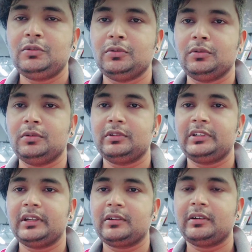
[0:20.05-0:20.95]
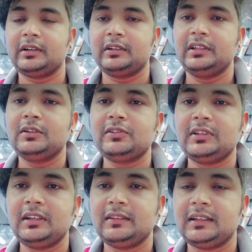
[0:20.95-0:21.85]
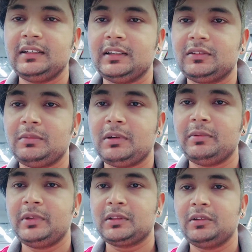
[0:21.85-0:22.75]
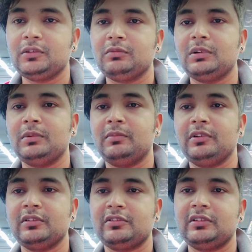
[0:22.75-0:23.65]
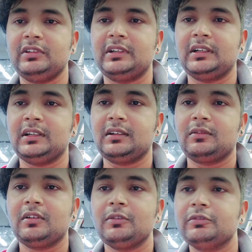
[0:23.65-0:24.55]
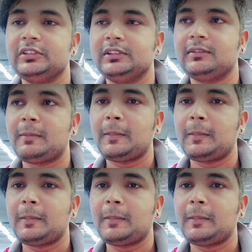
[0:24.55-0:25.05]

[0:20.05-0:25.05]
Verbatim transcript: তো শেয়ার করাটা ঠিক হচ্ছে কিনা জানি না তবে আমার ব্যক্তিগতভাবে মনে হচ্ছে যে এটা করা উচিত